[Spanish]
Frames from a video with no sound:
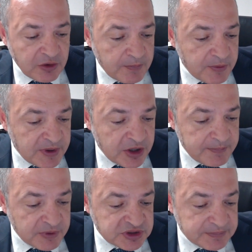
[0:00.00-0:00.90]

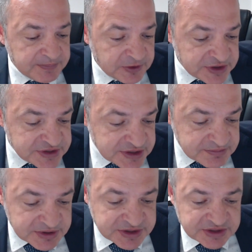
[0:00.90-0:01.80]
público por tiempo de seis
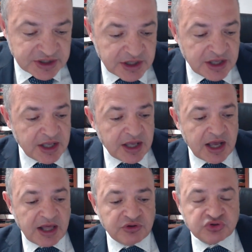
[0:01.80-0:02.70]
meses
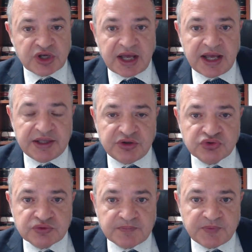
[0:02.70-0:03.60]
a dos
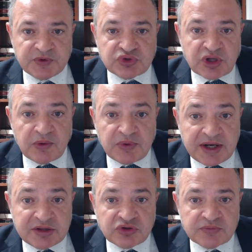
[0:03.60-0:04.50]
años. Es un
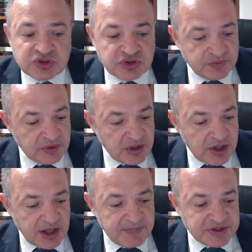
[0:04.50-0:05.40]
delito de omisión
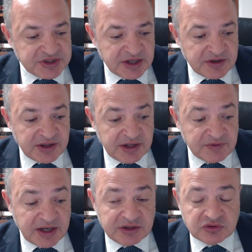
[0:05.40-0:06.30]
de perseguir
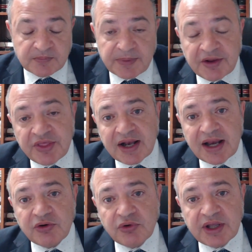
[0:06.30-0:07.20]
delito. Parece
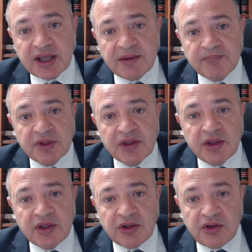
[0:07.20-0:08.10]
claro que
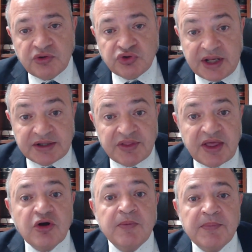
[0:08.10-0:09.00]
eh, Yolanda
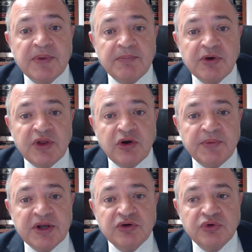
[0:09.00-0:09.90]
Díaz, como miembro del
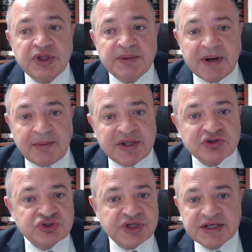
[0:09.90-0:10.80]
gobierno, y para mí
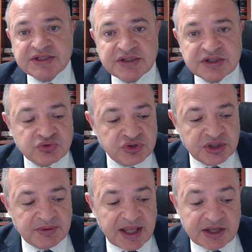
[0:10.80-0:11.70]
eso sí que es
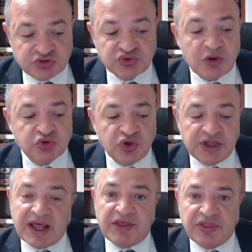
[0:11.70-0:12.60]
indiscutible, es una autoridad.